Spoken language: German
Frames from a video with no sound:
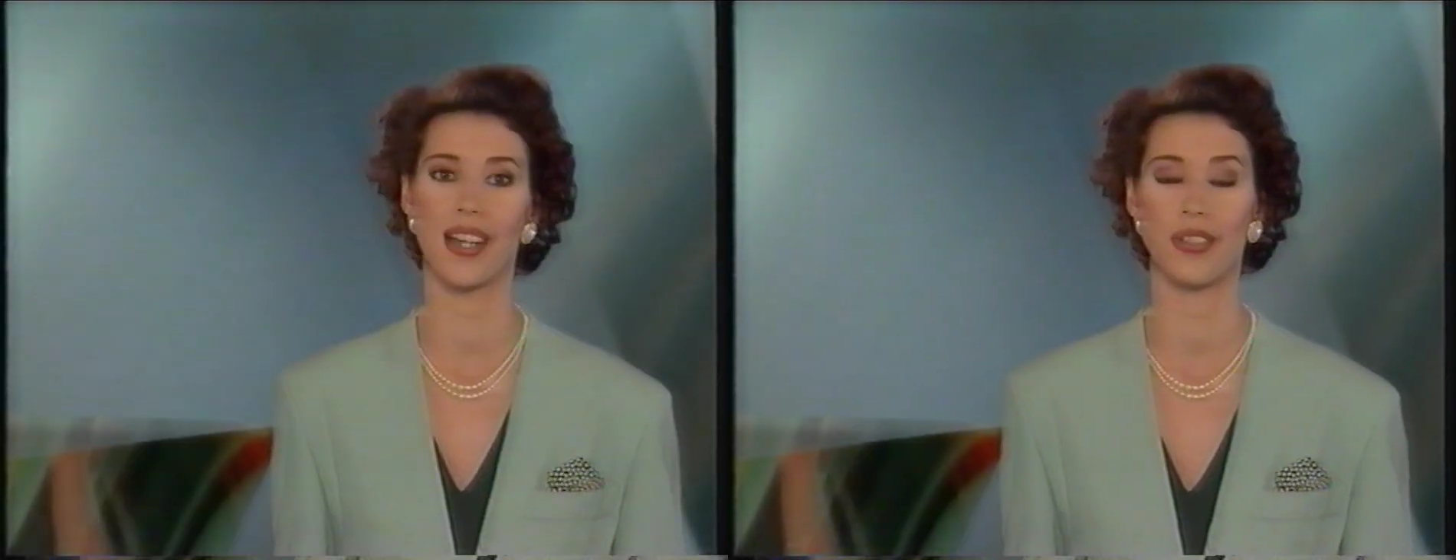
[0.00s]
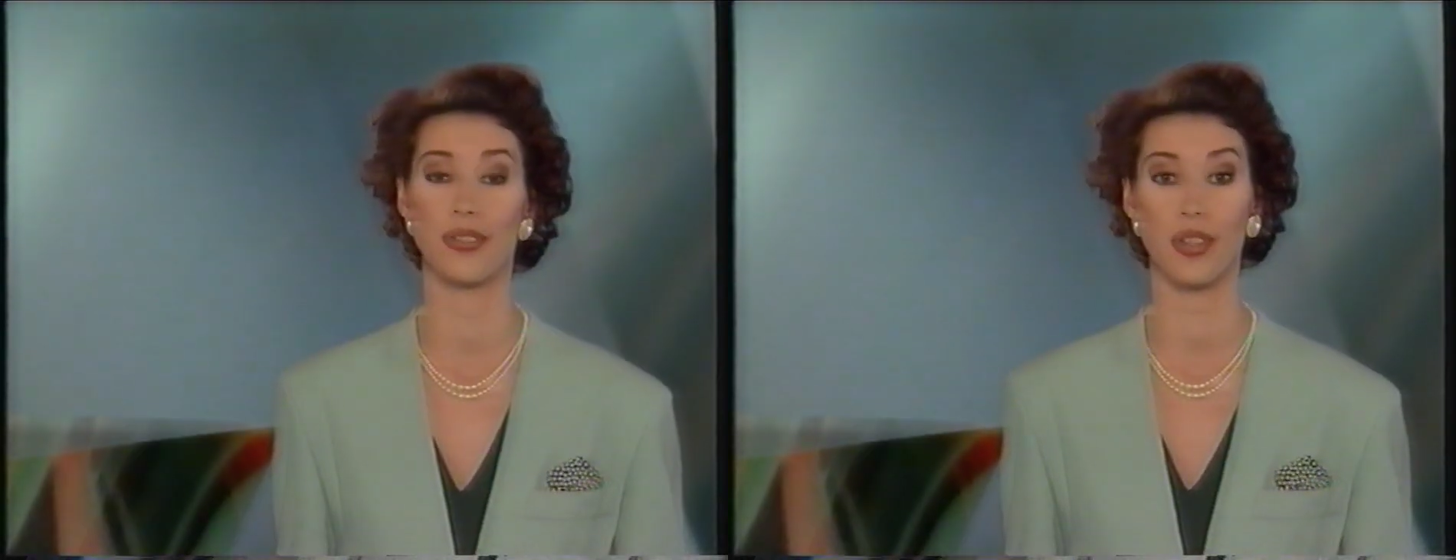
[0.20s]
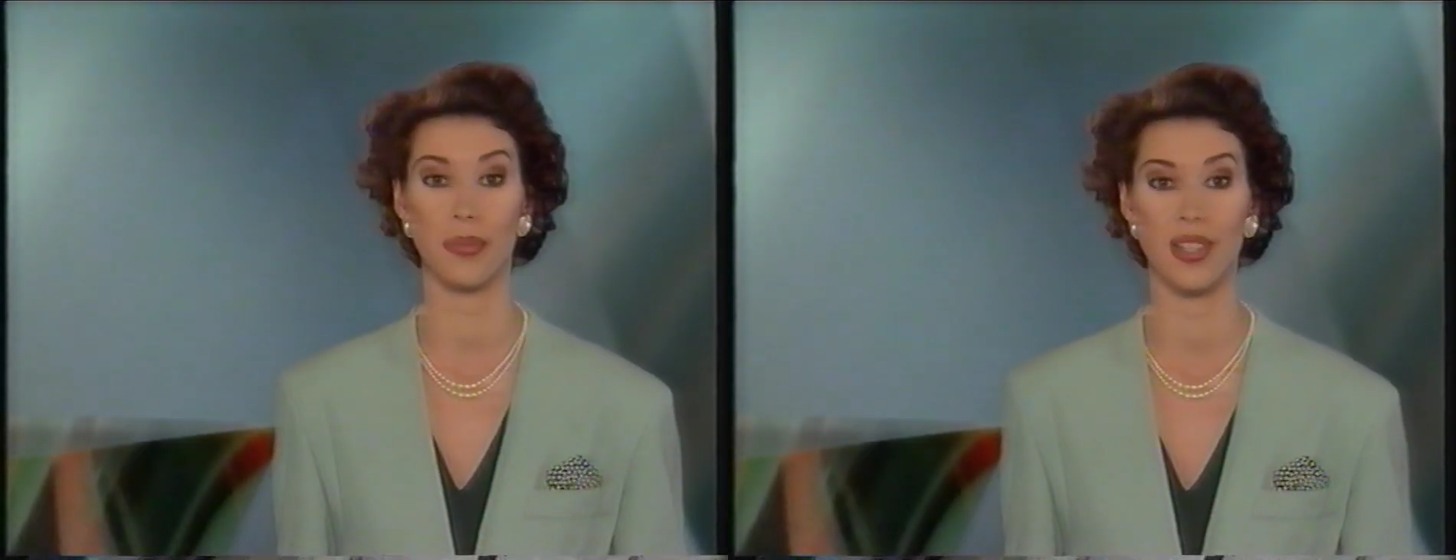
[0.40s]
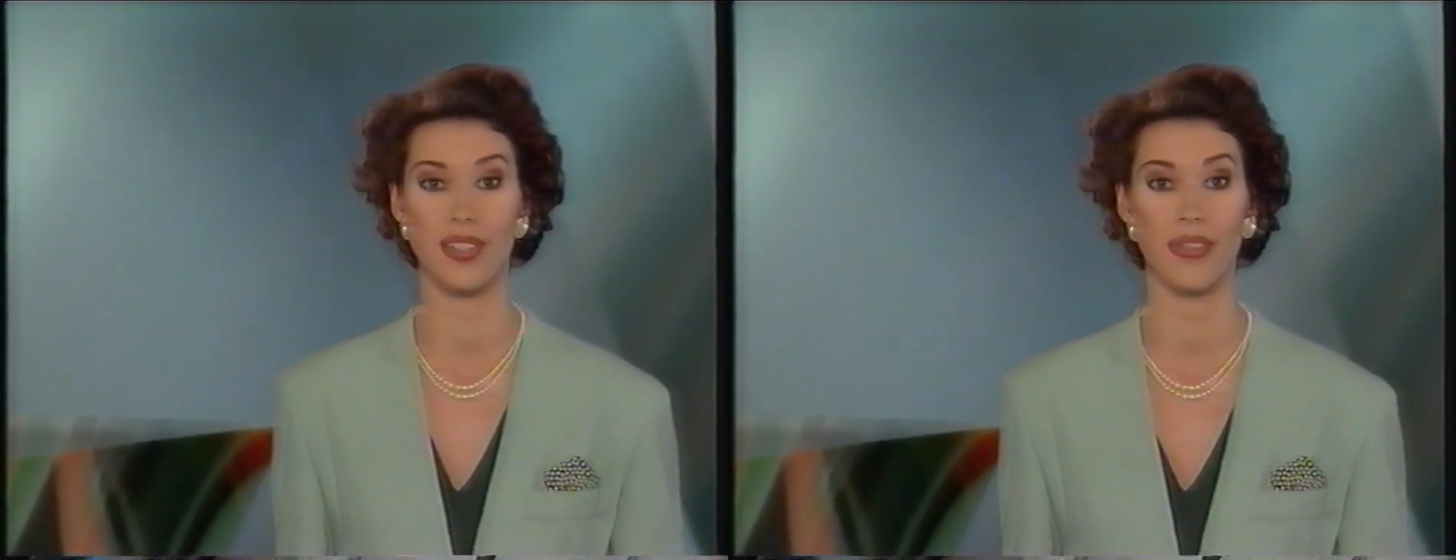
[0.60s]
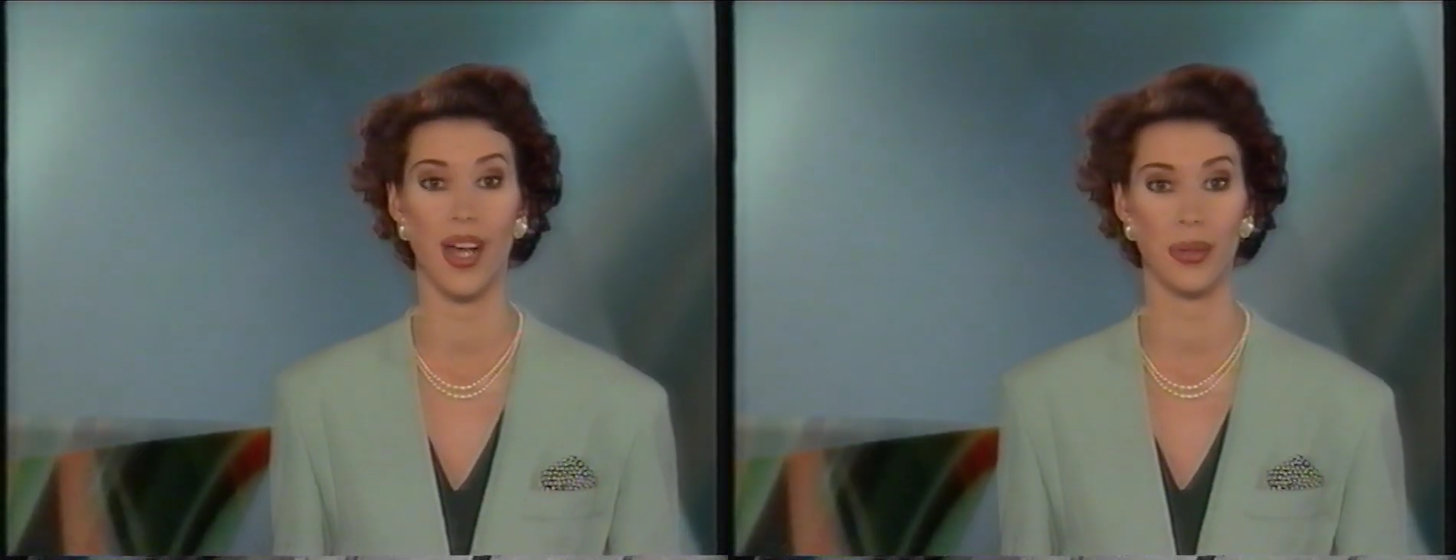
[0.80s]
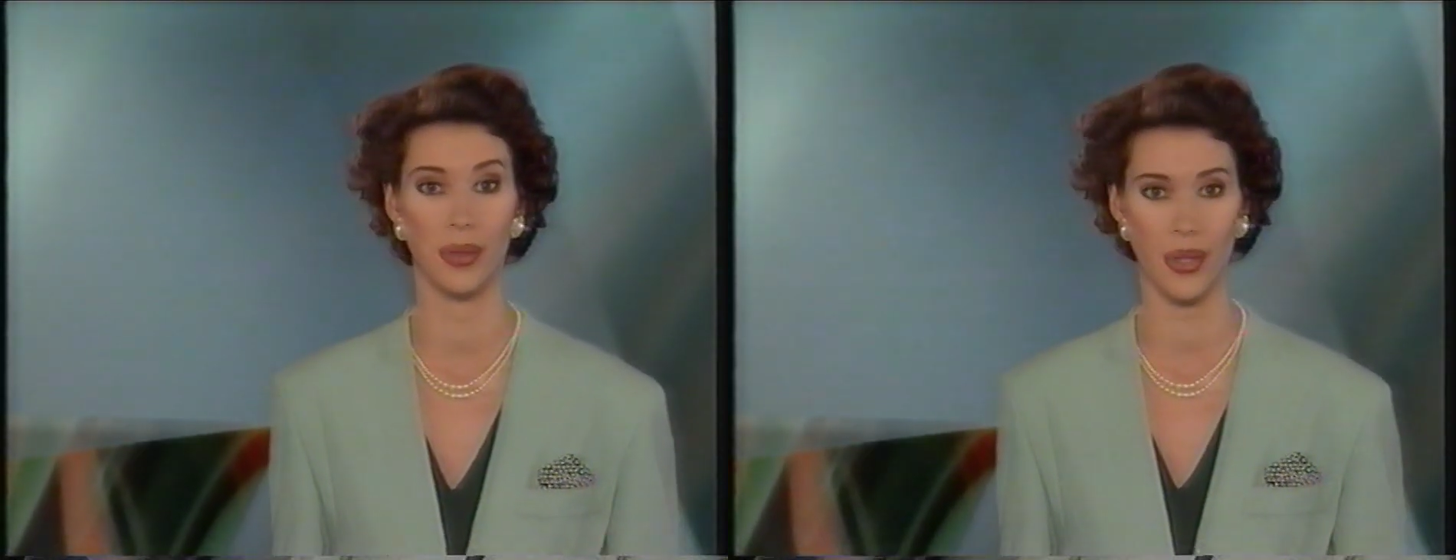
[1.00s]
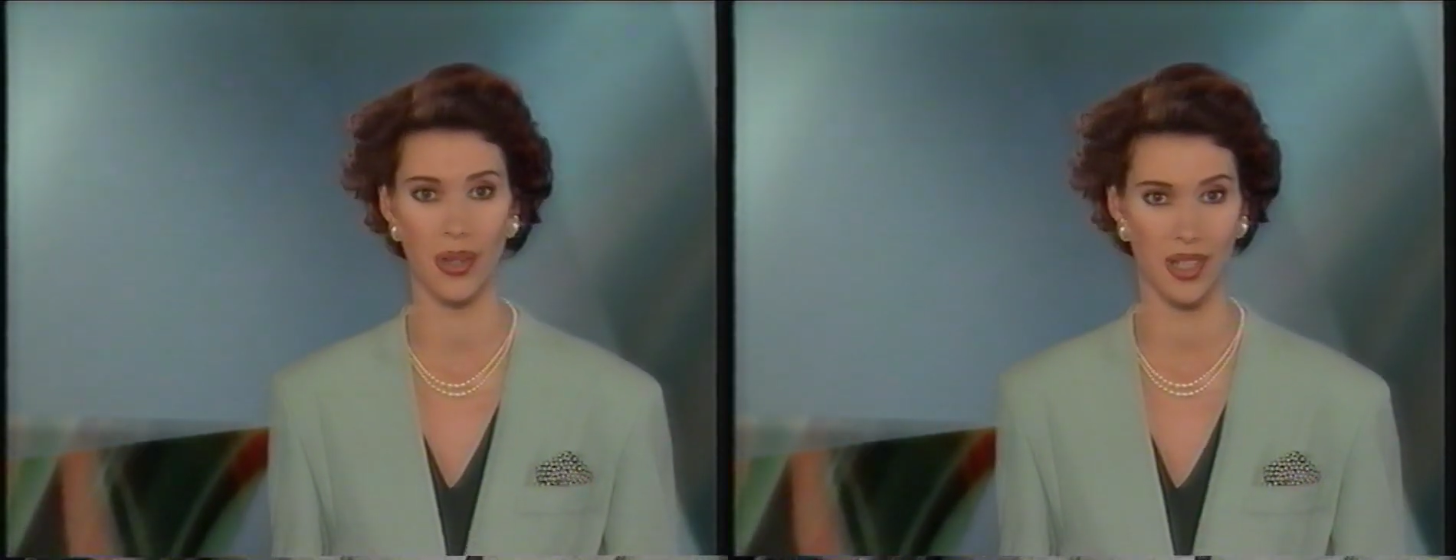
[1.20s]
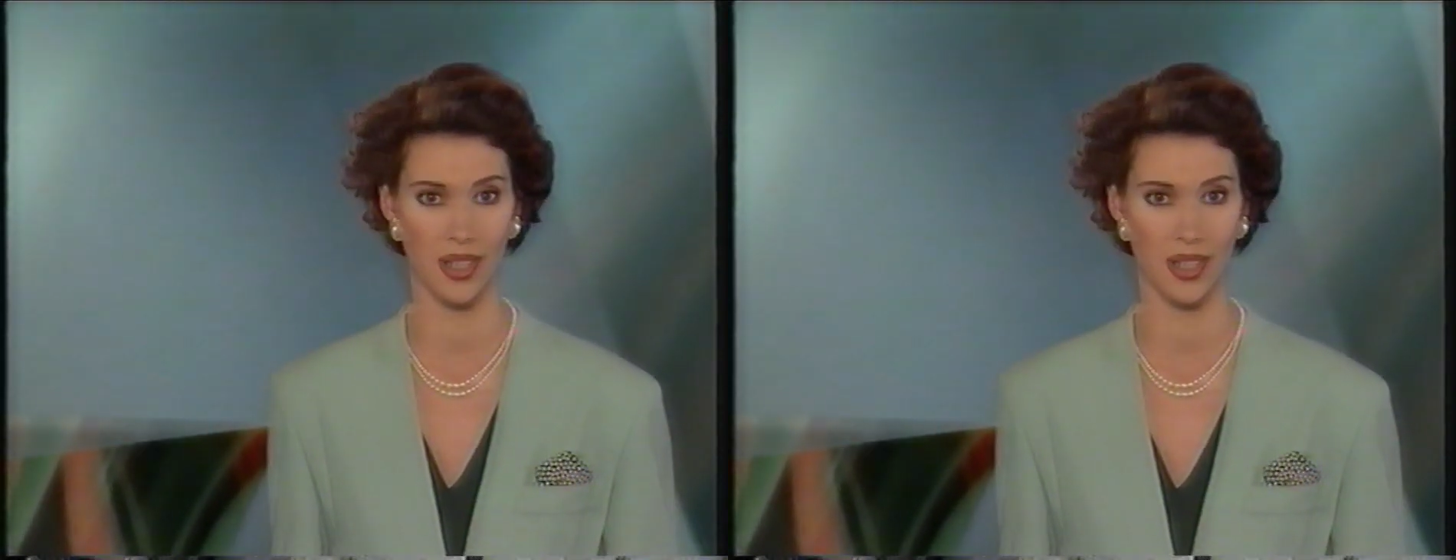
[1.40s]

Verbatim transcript: stürmen zwei New Yorker